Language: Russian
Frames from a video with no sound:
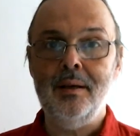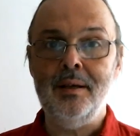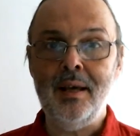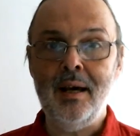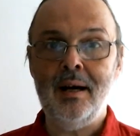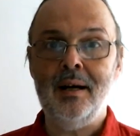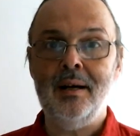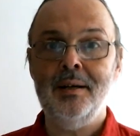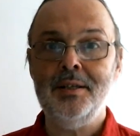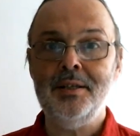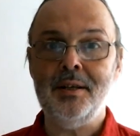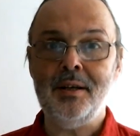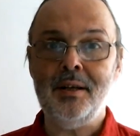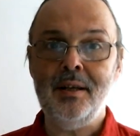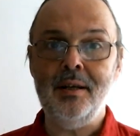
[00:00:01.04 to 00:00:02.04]
Я
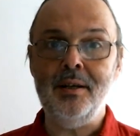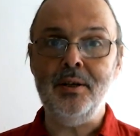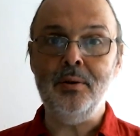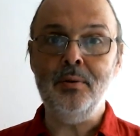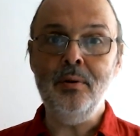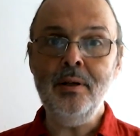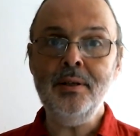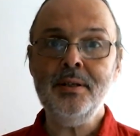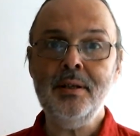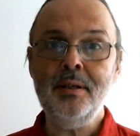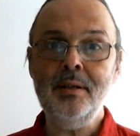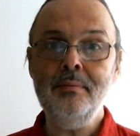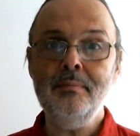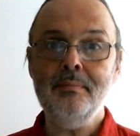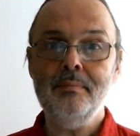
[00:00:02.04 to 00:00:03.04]
Сергей
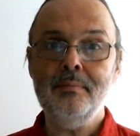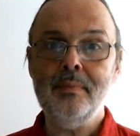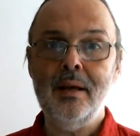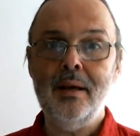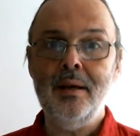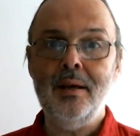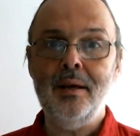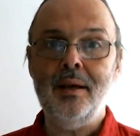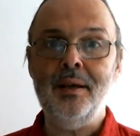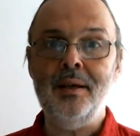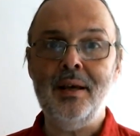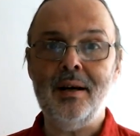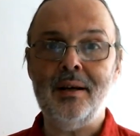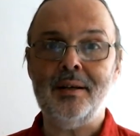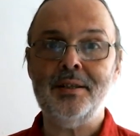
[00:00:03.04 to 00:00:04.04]
Никольский, и
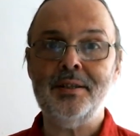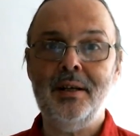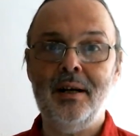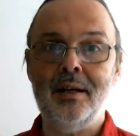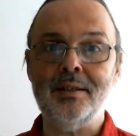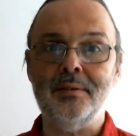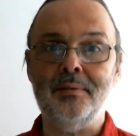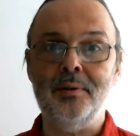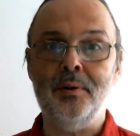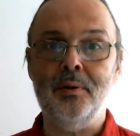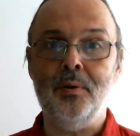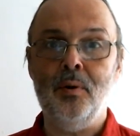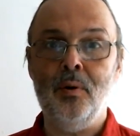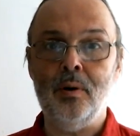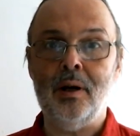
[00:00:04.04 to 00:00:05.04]
я
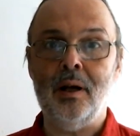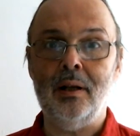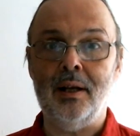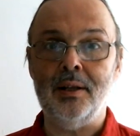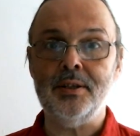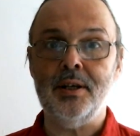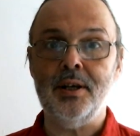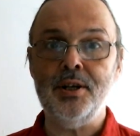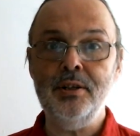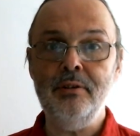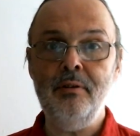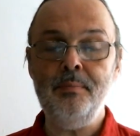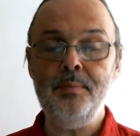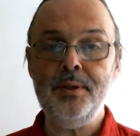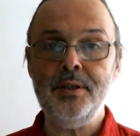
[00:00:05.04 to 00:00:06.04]
рассказываю о голландской
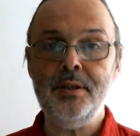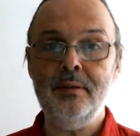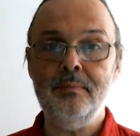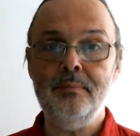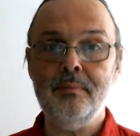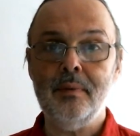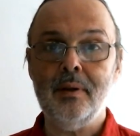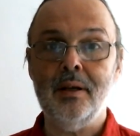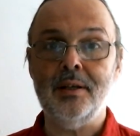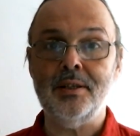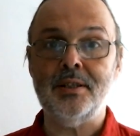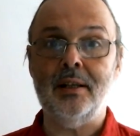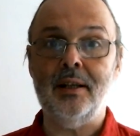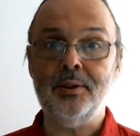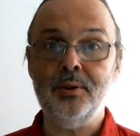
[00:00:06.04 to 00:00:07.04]
живописи
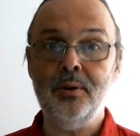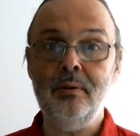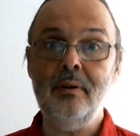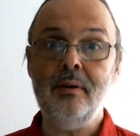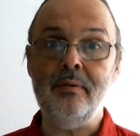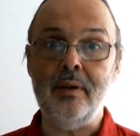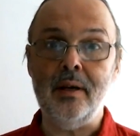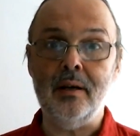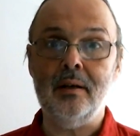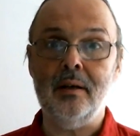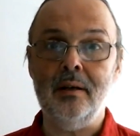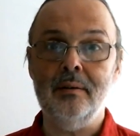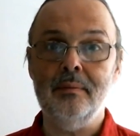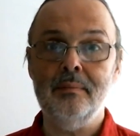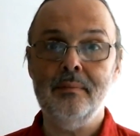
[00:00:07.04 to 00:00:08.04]
Золотого
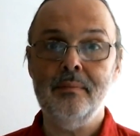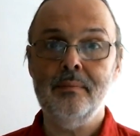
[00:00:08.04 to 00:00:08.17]
века.